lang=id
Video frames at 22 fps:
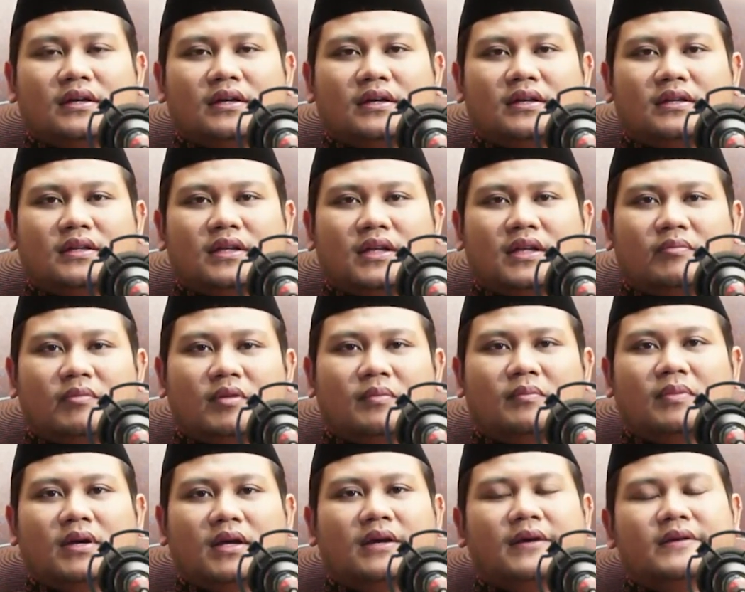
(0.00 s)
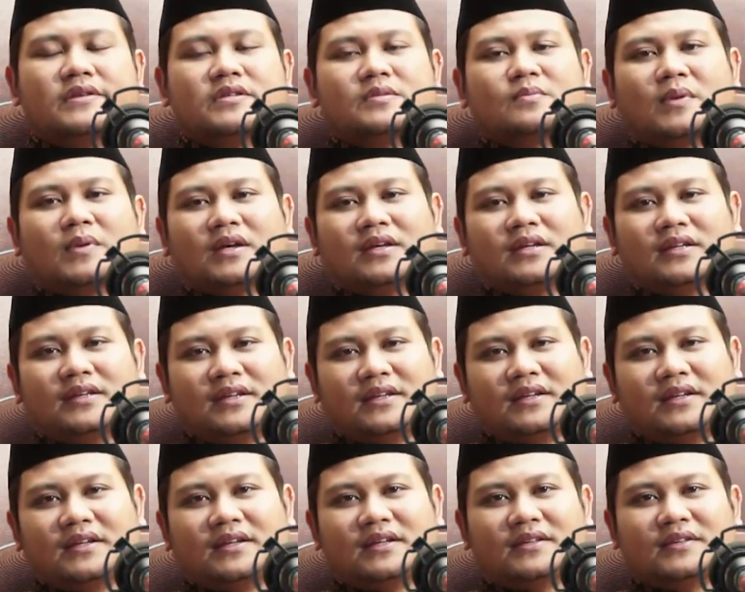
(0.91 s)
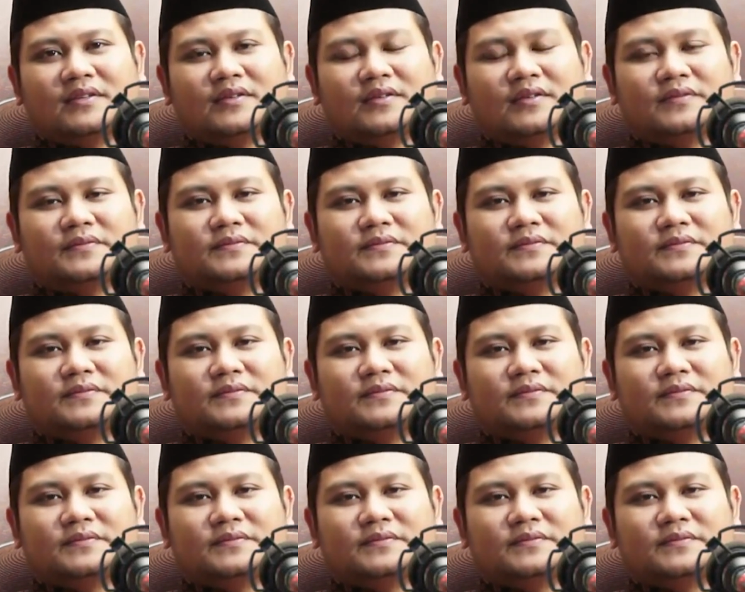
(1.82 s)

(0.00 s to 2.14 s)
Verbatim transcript: ke dalam lembaga hisbah ini gitu.